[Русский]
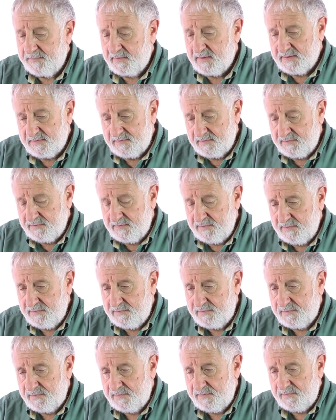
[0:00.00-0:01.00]
Э,
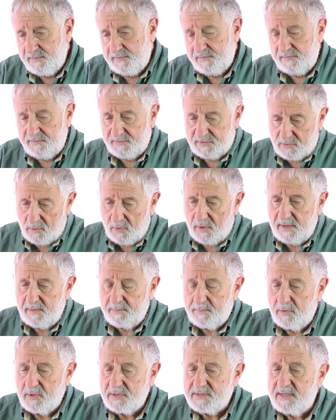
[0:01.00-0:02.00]
вскоре
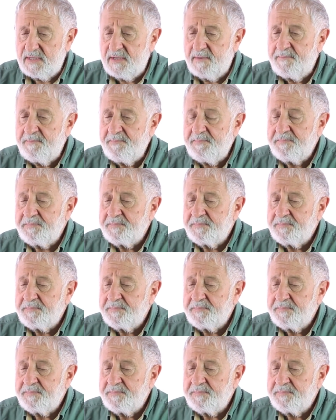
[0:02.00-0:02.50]
после